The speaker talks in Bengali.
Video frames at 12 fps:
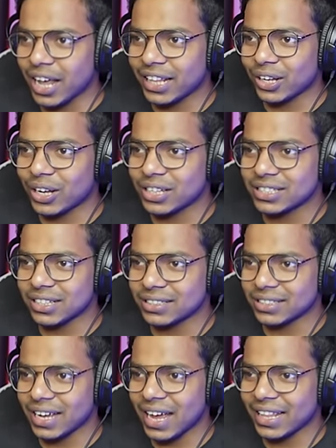এই দেখো আসছে
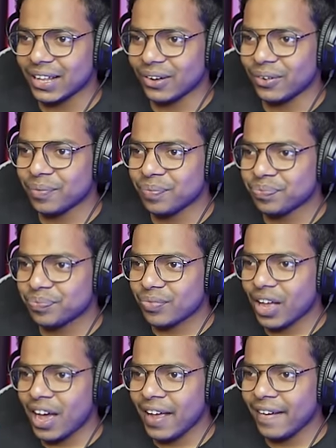আসছে এই দেখো
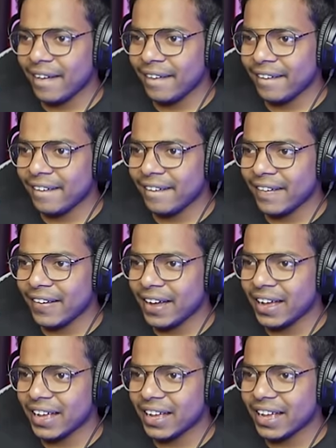আয় আয় আয়
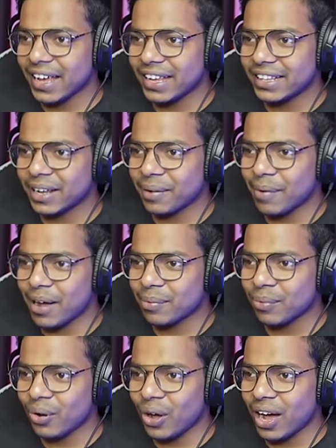আয় এদেরকে
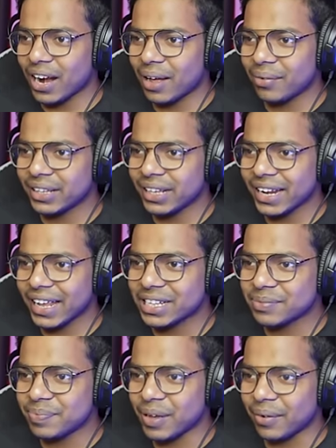বাড়বো আর আমাদের
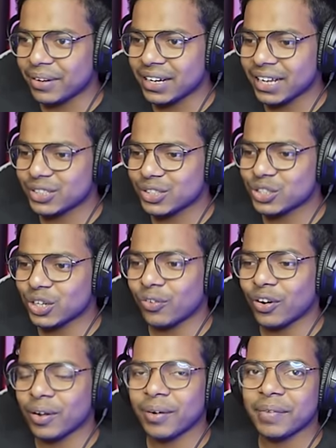এক্সপি হবে আছে তো চলো
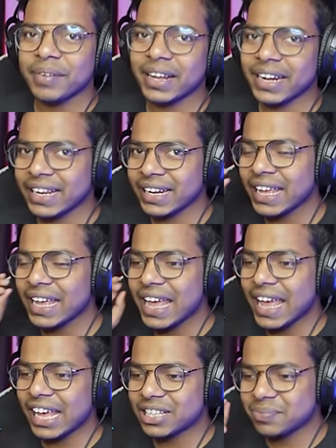ফটাফট আমি এখানে এখানে
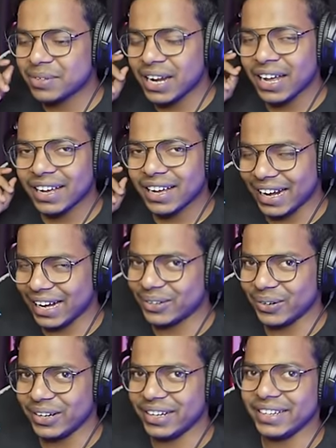এক্সপিটা কালেক্ট
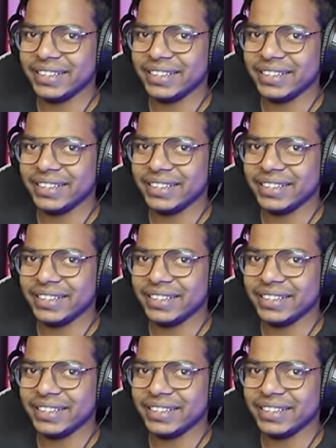করে নিই